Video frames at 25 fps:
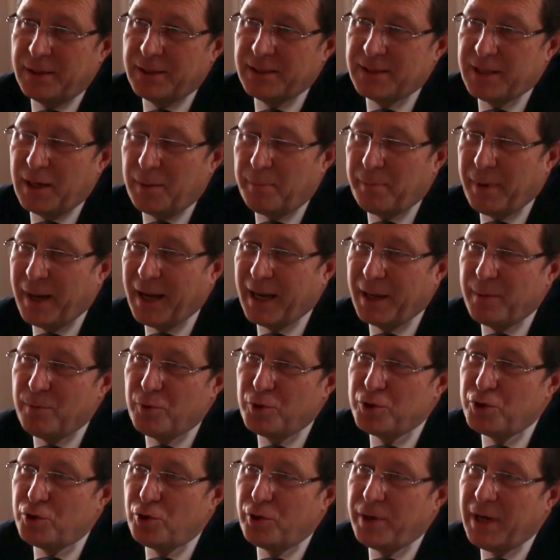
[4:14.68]
cette part
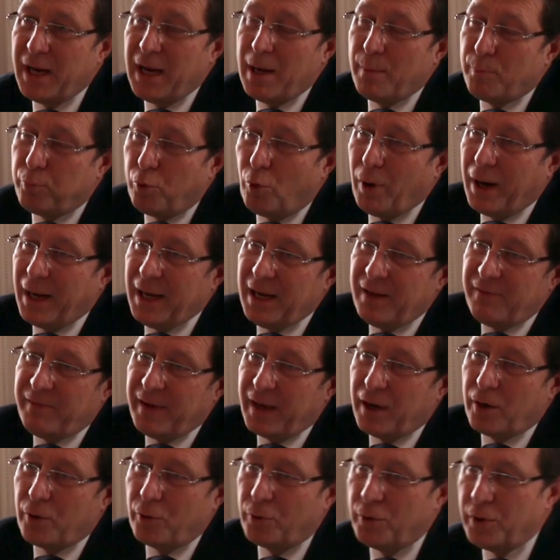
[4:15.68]
émotionnelle pour aller
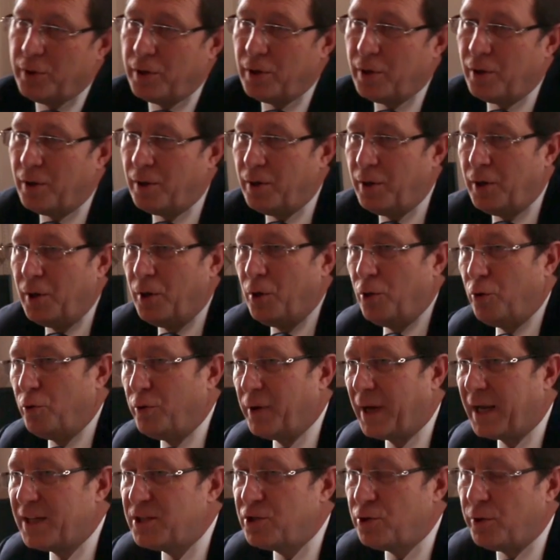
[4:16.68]
vers une,
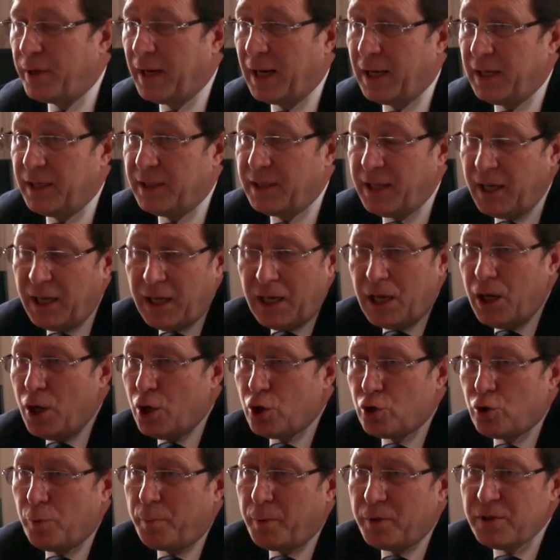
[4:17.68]
une, rationalité,
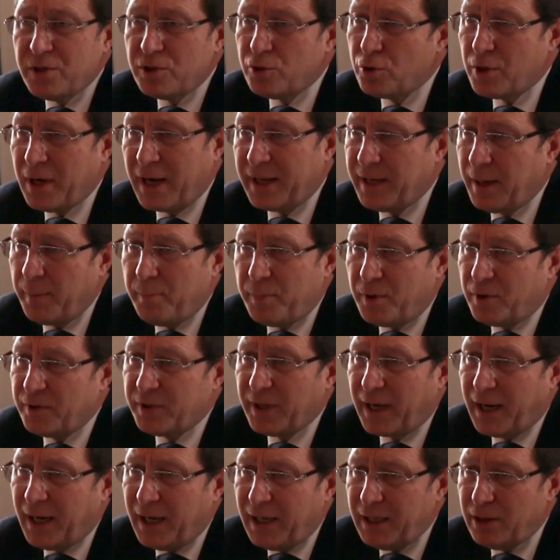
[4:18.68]
je pense que cela
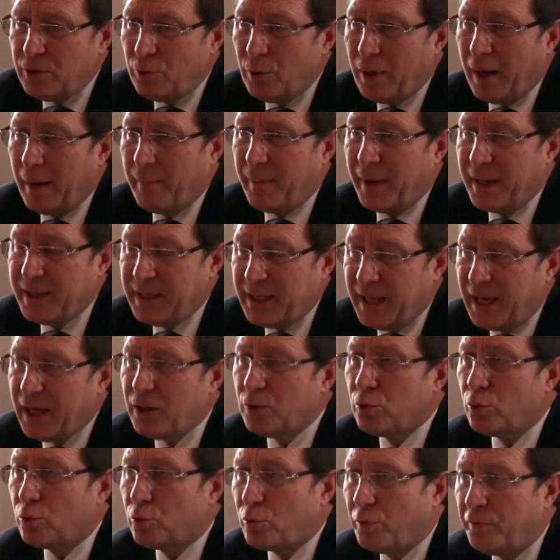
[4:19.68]
dépendra de la
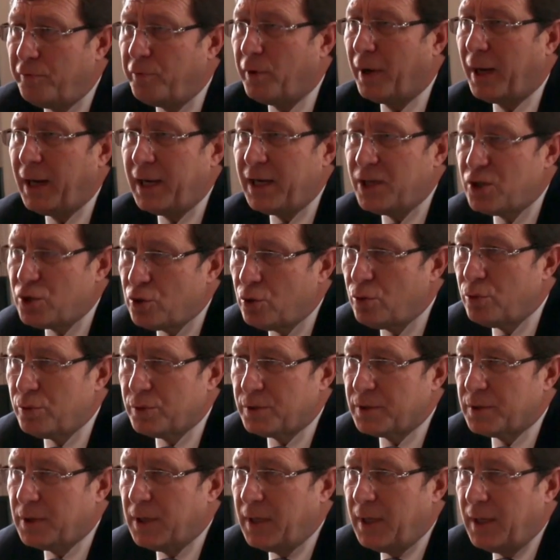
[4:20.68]
manière dont on fera les
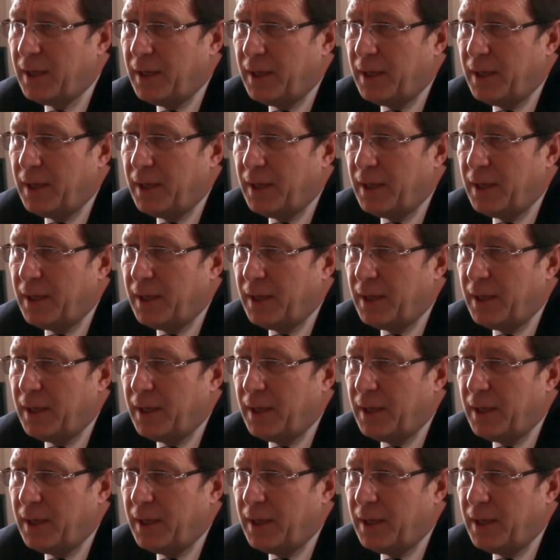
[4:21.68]
choses.